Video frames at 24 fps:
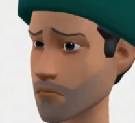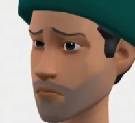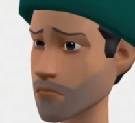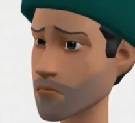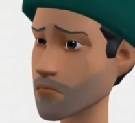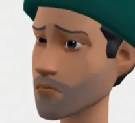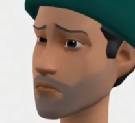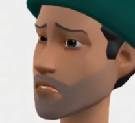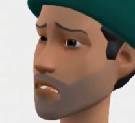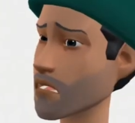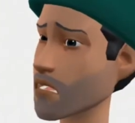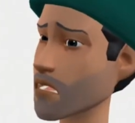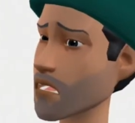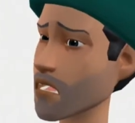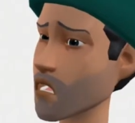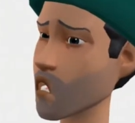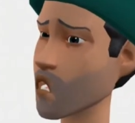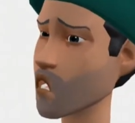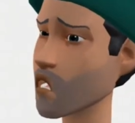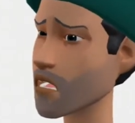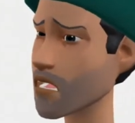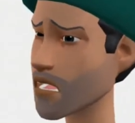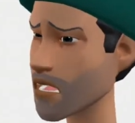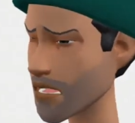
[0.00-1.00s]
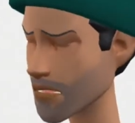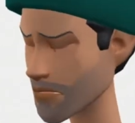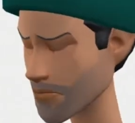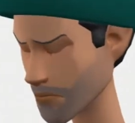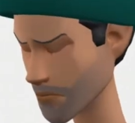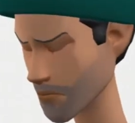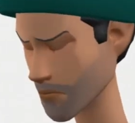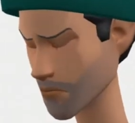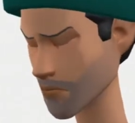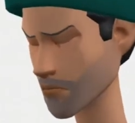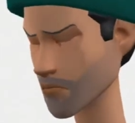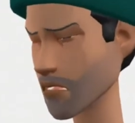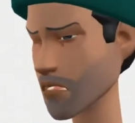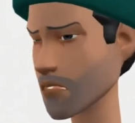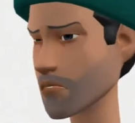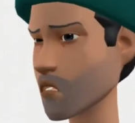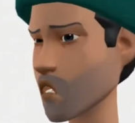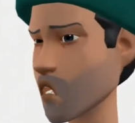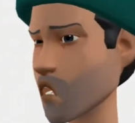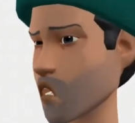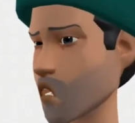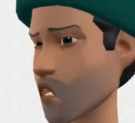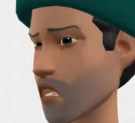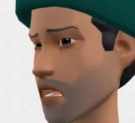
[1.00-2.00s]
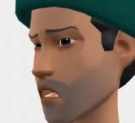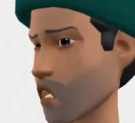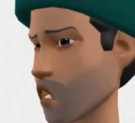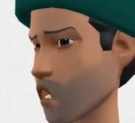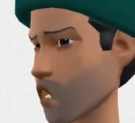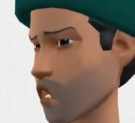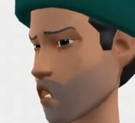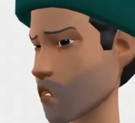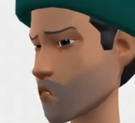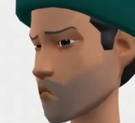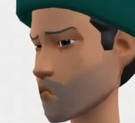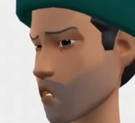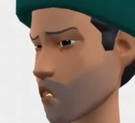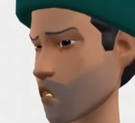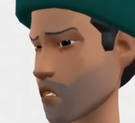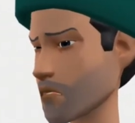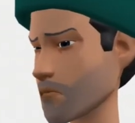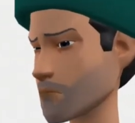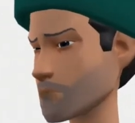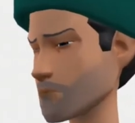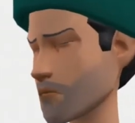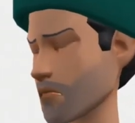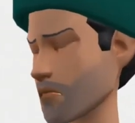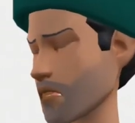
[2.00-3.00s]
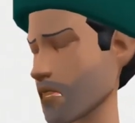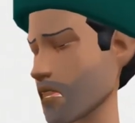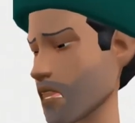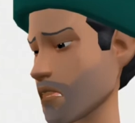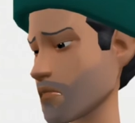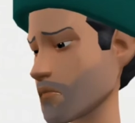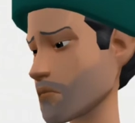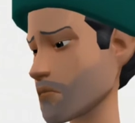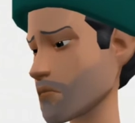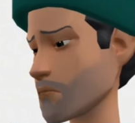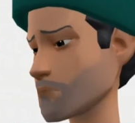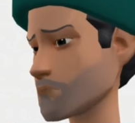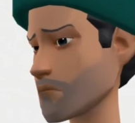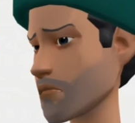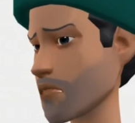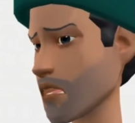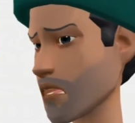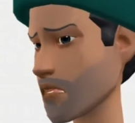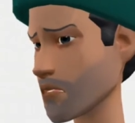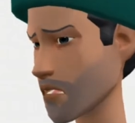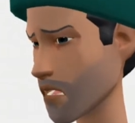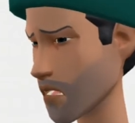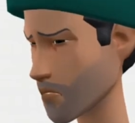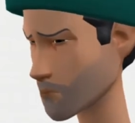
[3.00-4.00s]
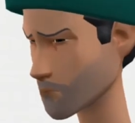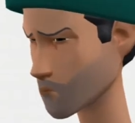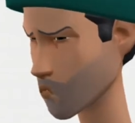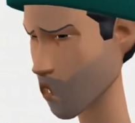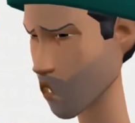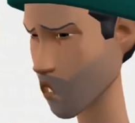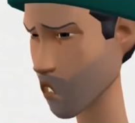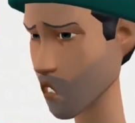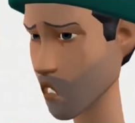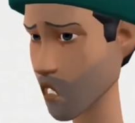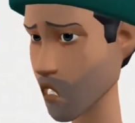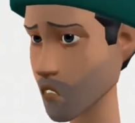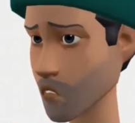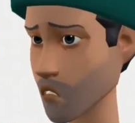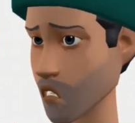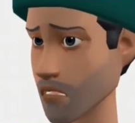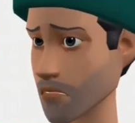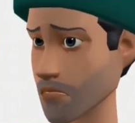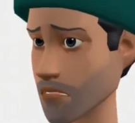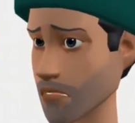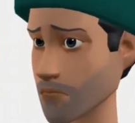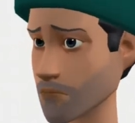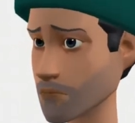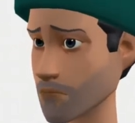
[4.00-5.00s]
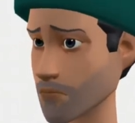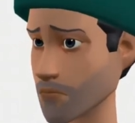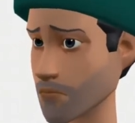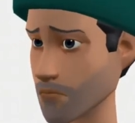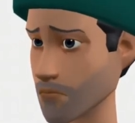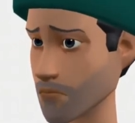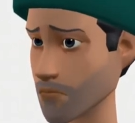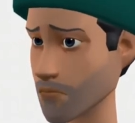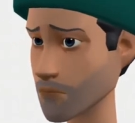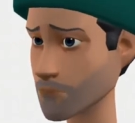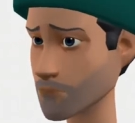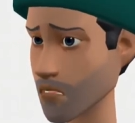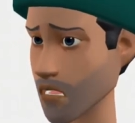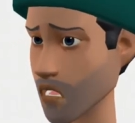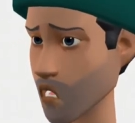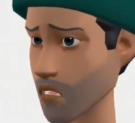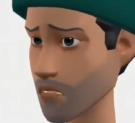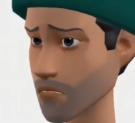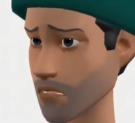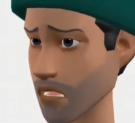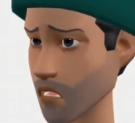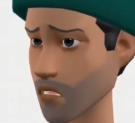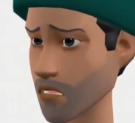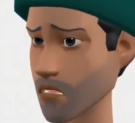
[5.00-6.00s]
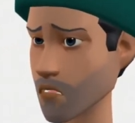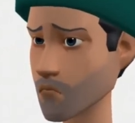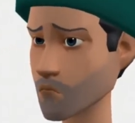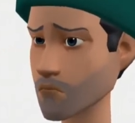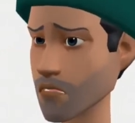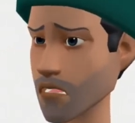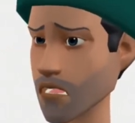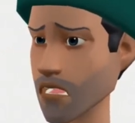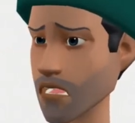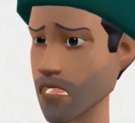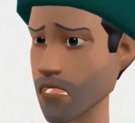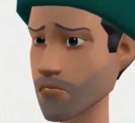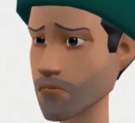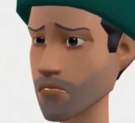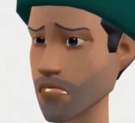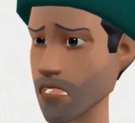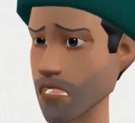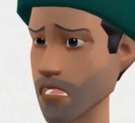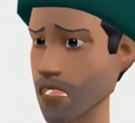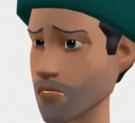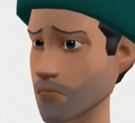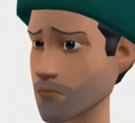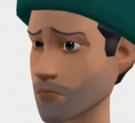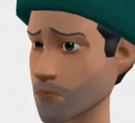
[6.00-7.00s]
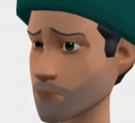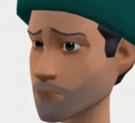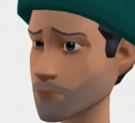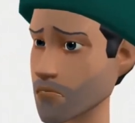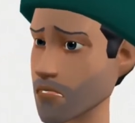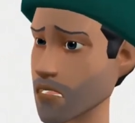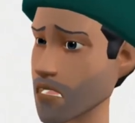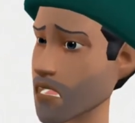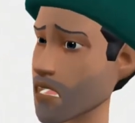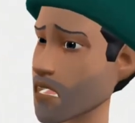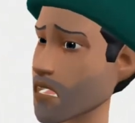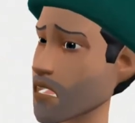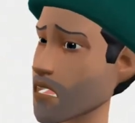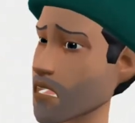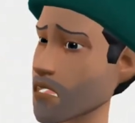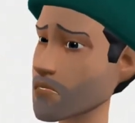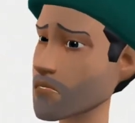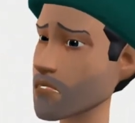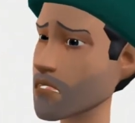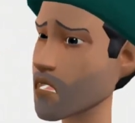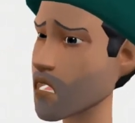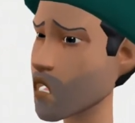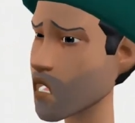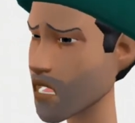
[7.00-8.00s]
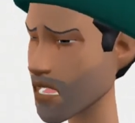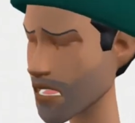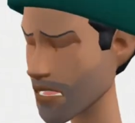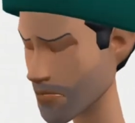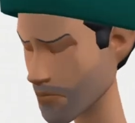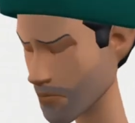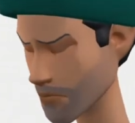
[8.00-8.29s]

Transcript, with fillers: Ini loh, Den. Kasus corona ini makin hari makin ngeri. Padahal saya pikir udah bakal kelar. Malah sekarang ini jauh lebih parah ketimbang yang kemarin-kemarin.